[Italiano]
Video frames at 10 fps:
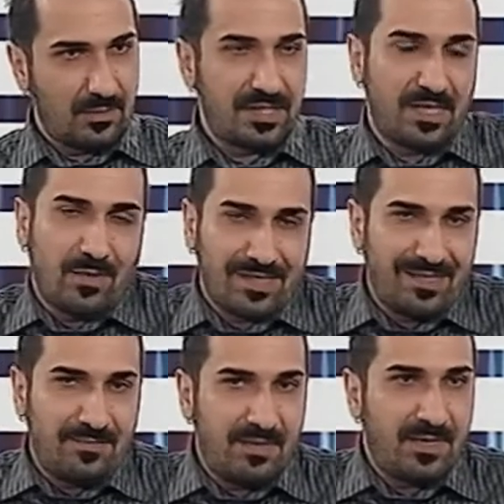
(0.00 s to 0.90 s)
Questa è
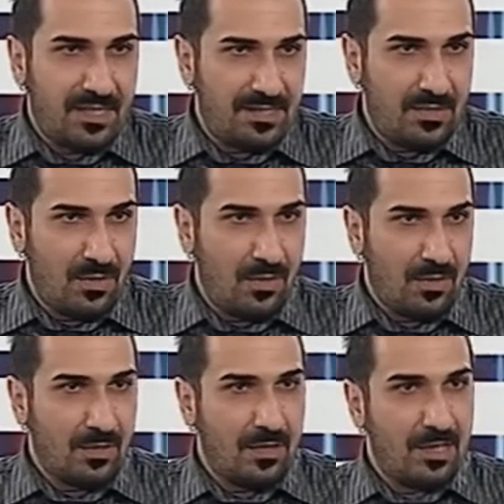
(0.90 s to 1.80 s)
un'anteprima che ti
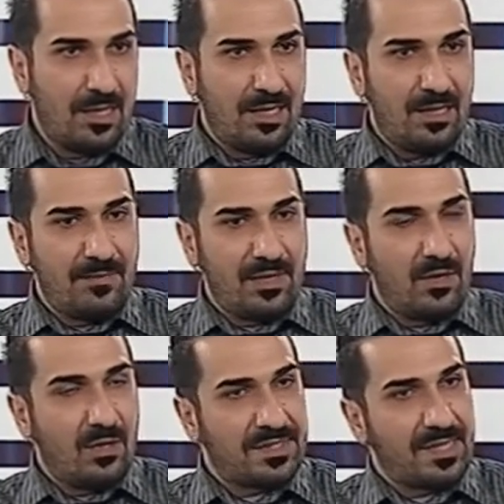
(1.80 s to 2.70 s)
do,
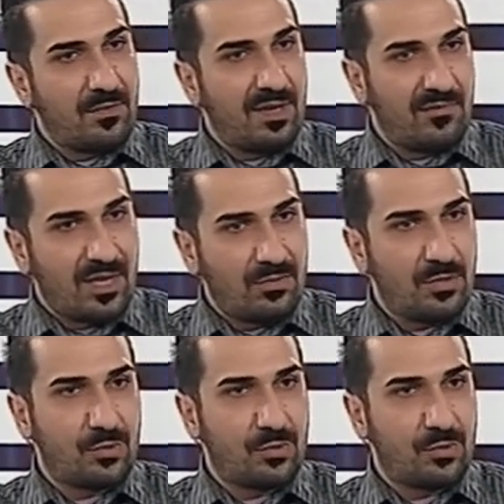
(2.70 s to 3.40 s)
però stanno lavorando